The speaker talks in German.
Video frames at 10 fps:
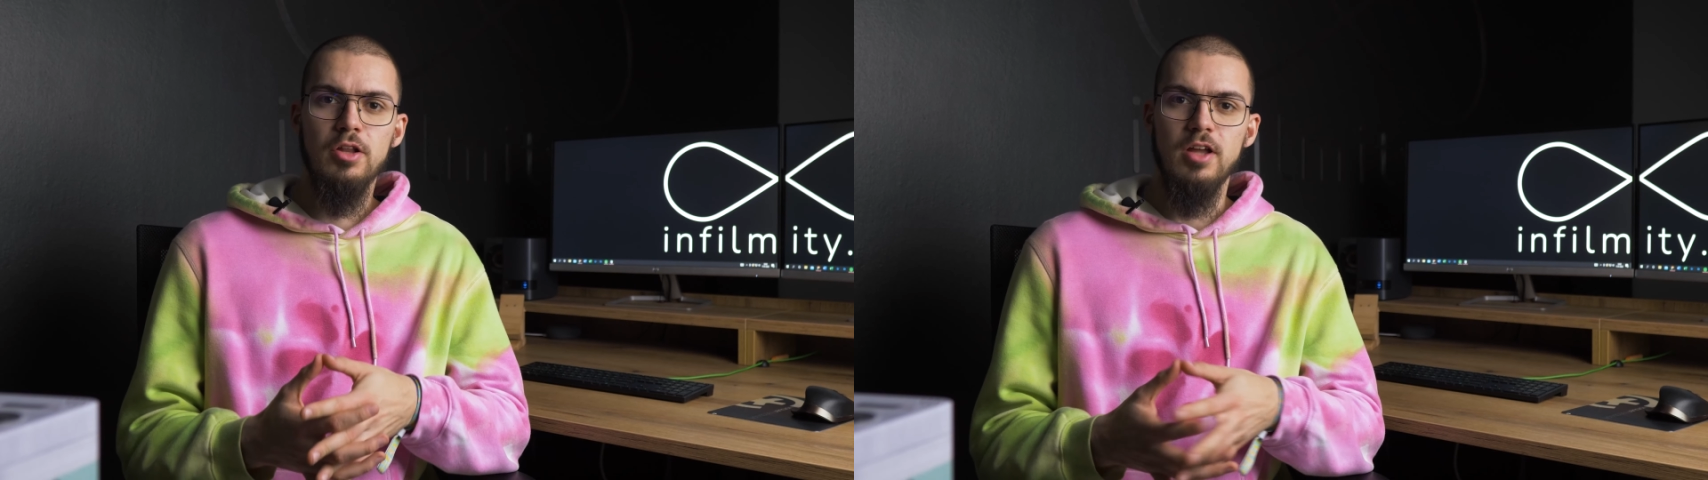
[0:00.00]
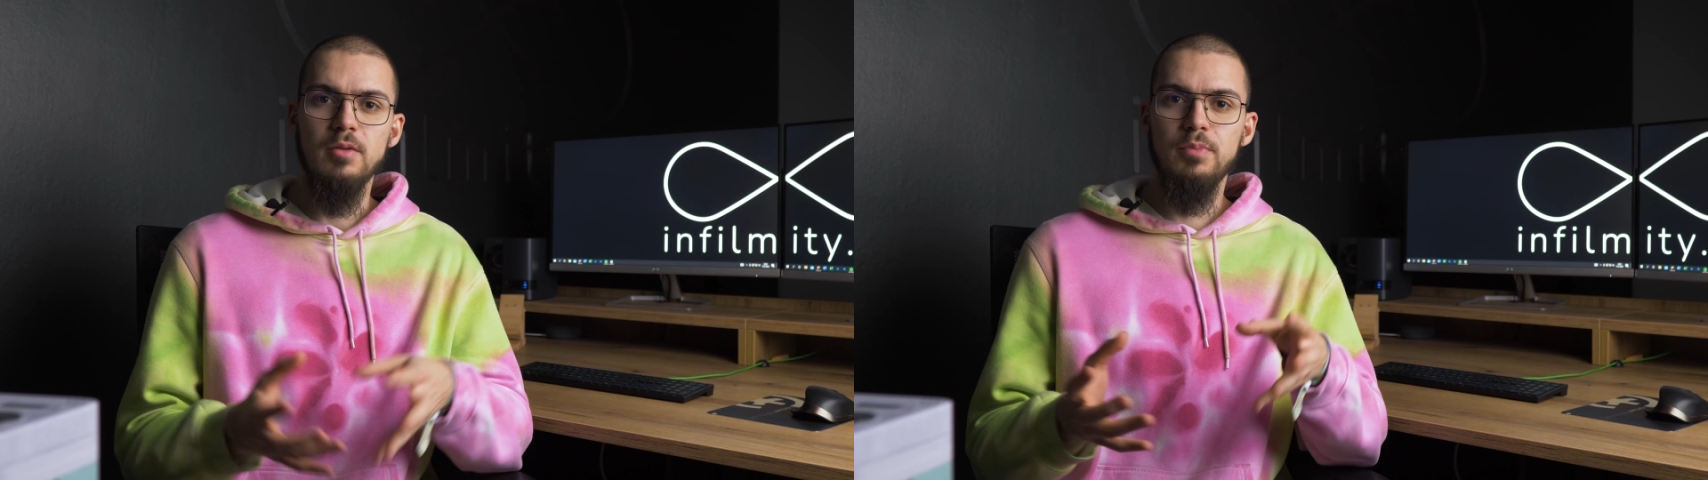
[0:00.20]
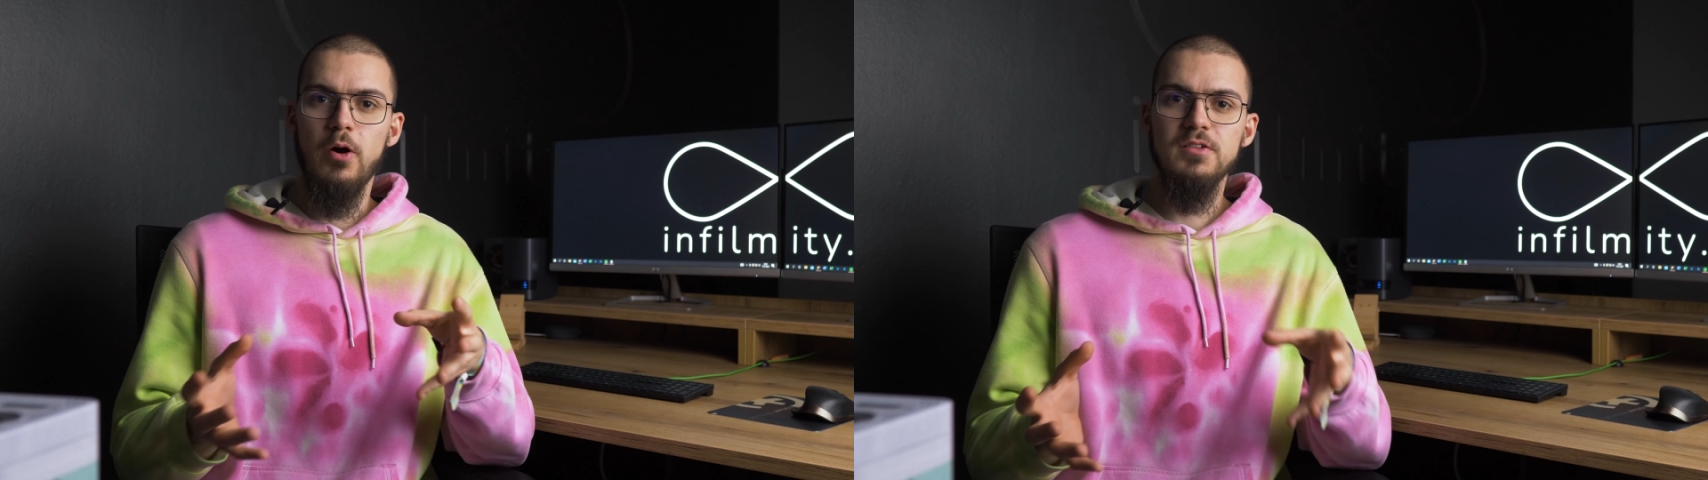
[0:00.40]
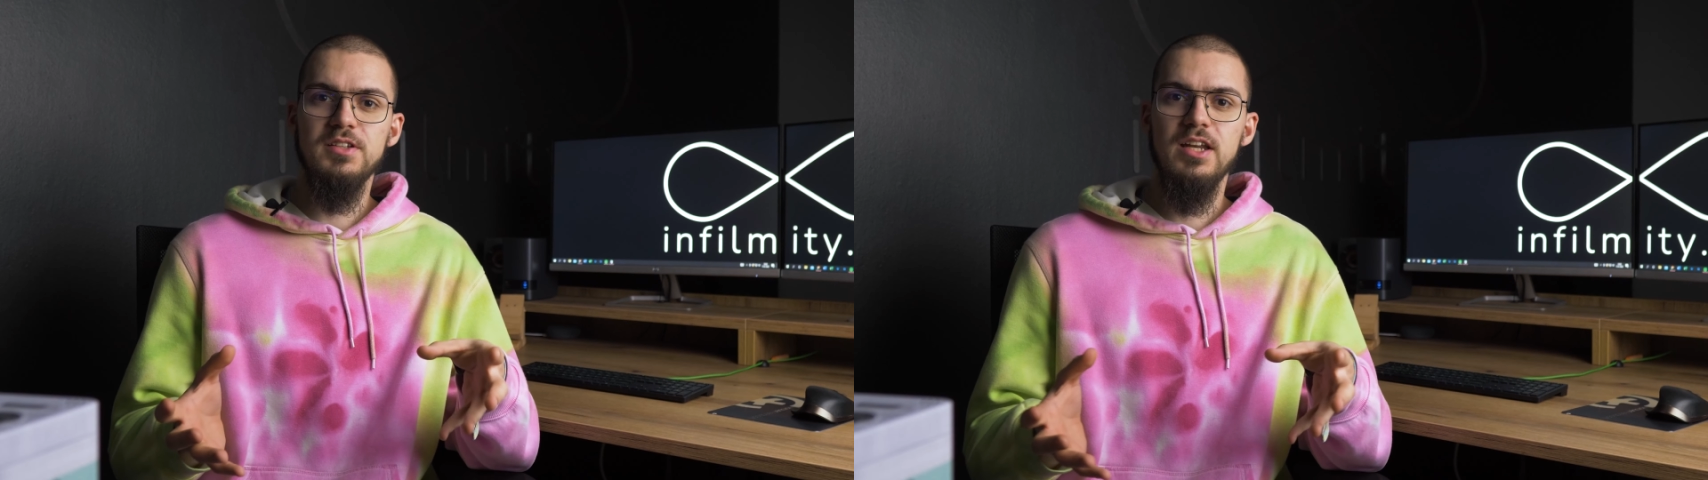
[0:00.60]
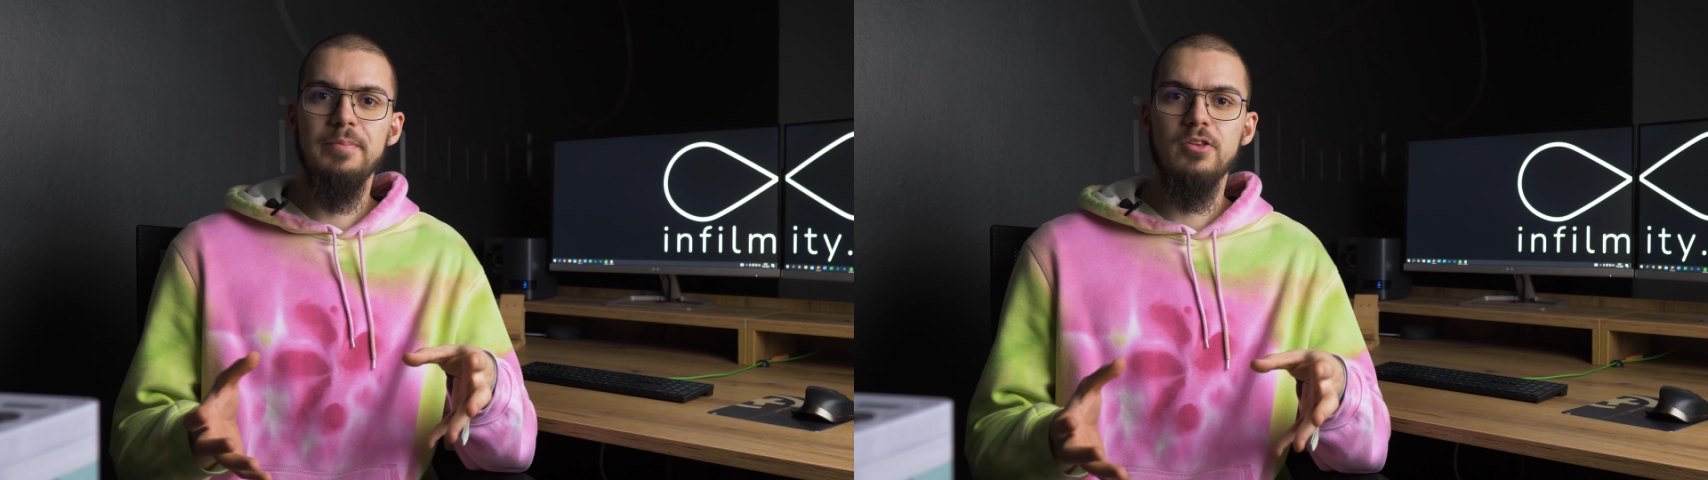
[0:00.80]
dann brauchst
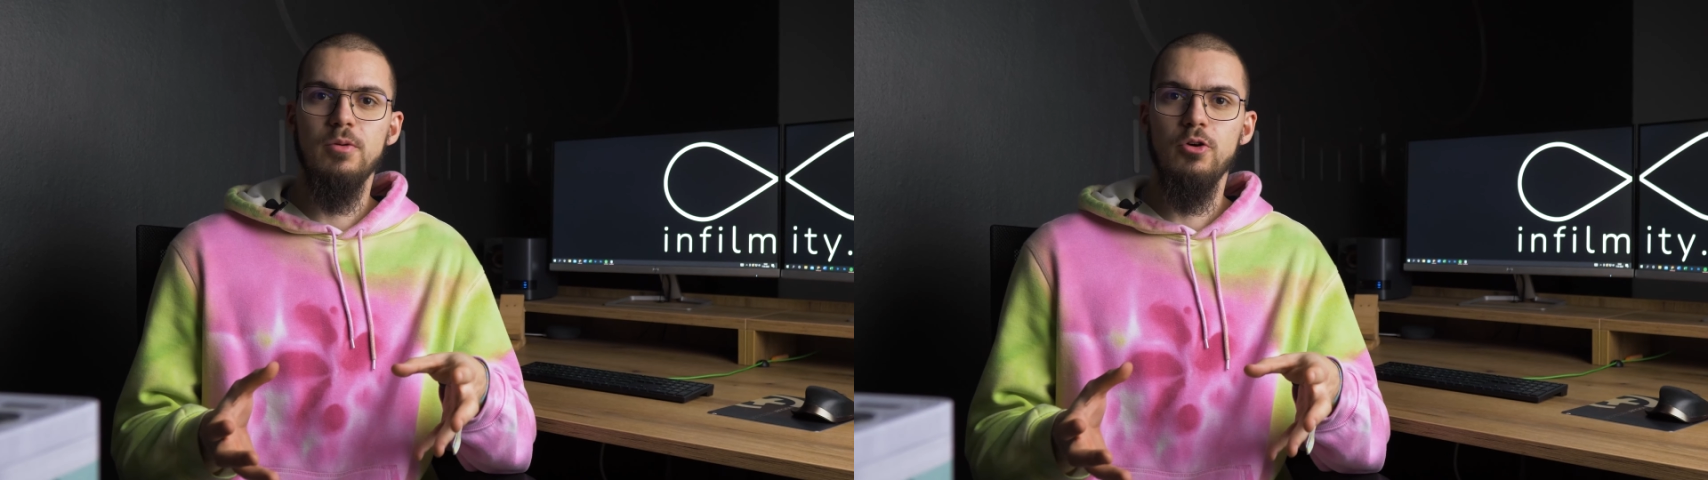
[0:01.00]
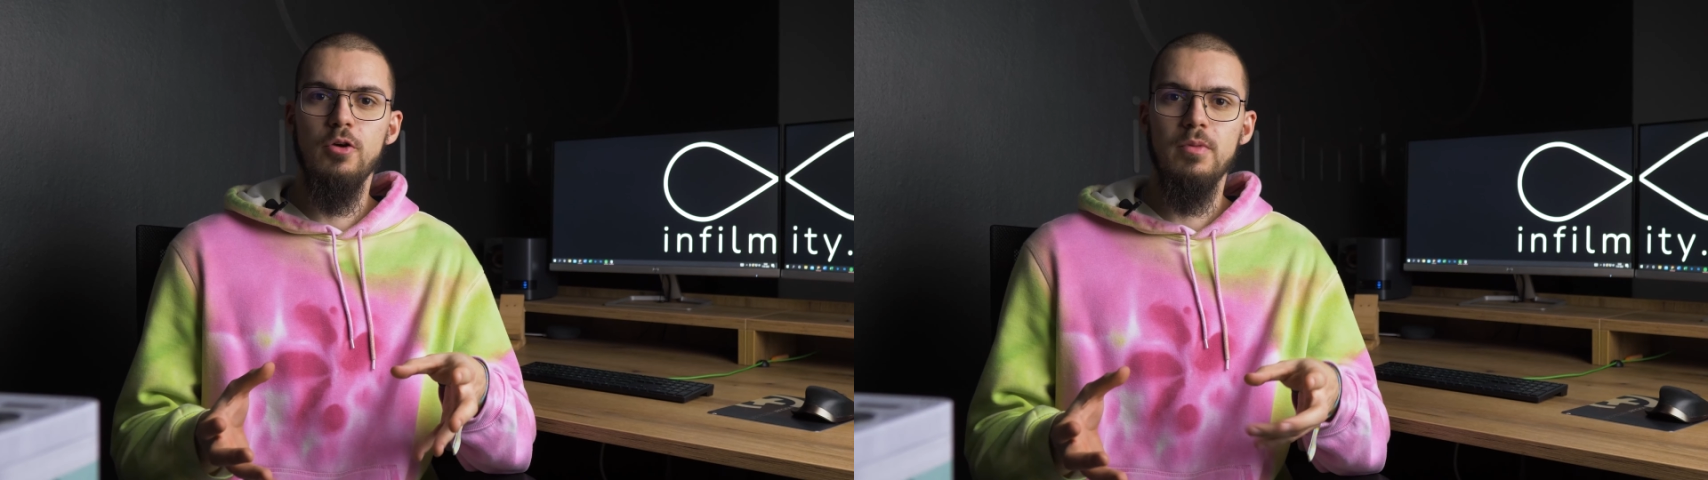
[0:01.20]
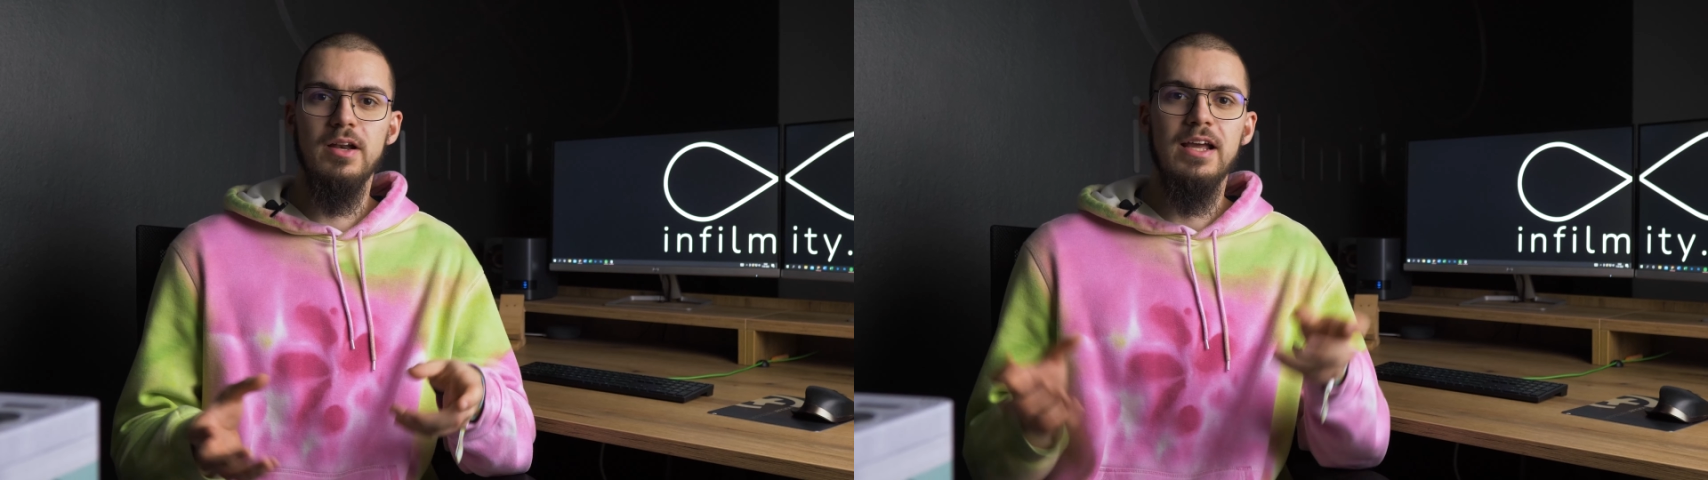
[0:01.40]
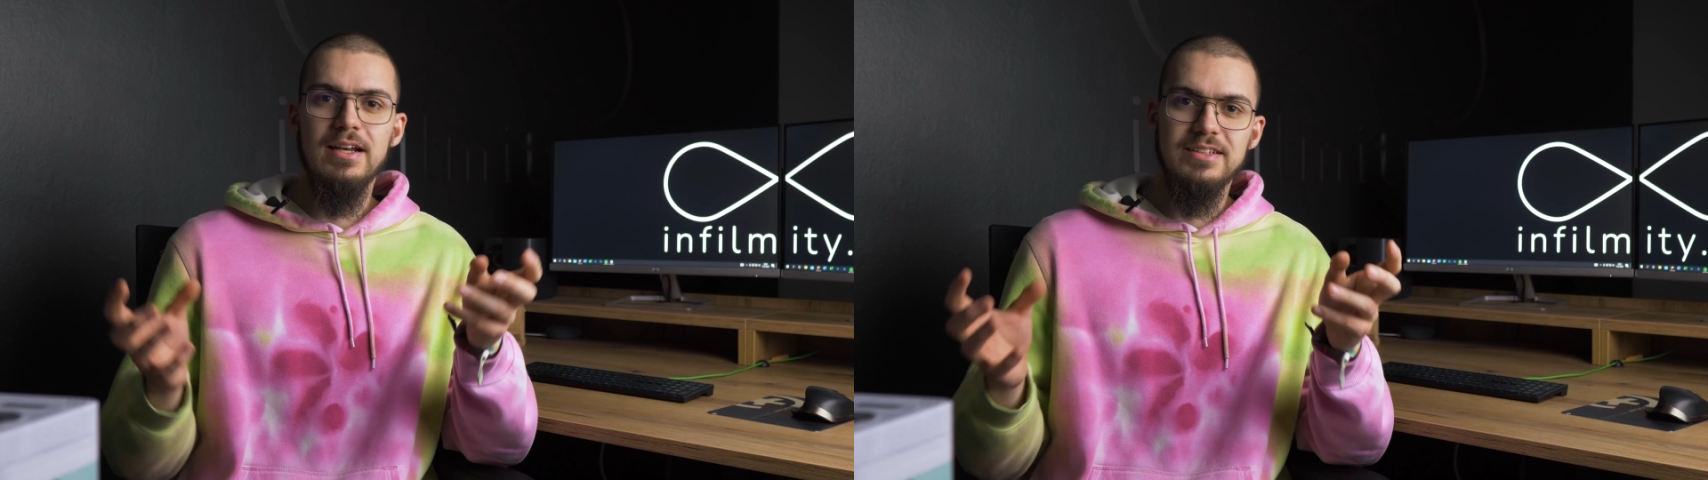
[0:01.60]
du dich nicht mehr darum kümmern.